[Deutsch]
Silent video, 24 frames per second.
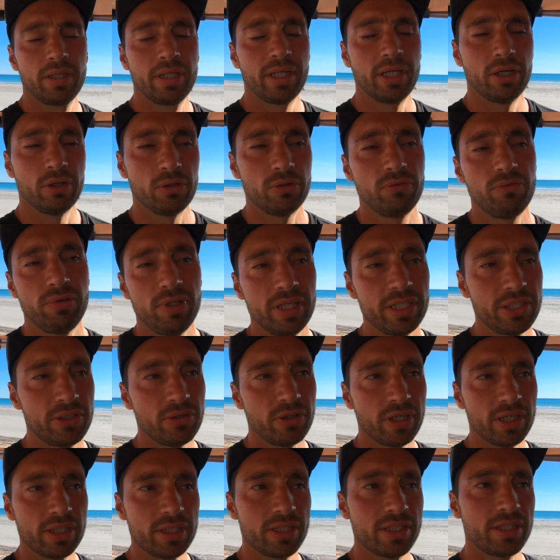Ja, und vielleicht
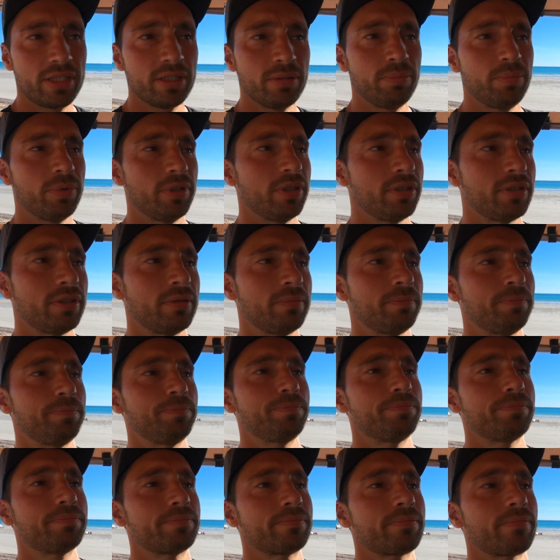noch als Tipp,
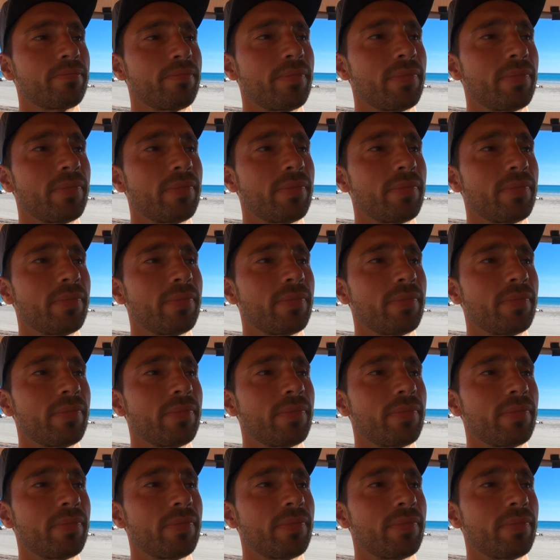ähm,